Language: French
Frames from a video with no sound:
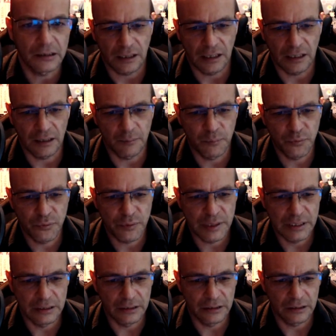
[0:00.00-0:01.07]
Et
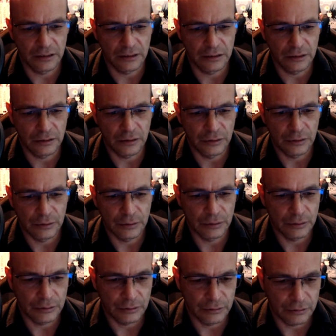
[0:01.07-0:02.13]
puis
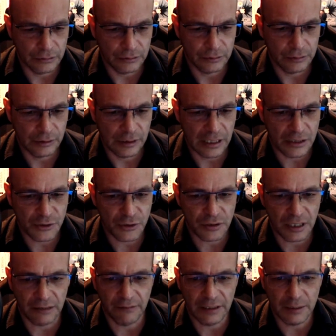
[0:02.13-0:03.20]
là je
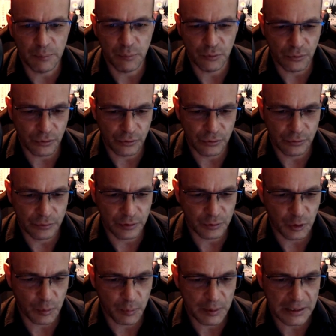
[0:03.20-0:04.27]
travaille pour une
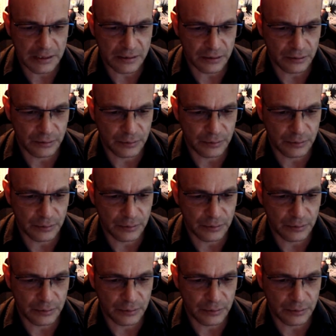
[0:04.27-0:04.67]
entreprise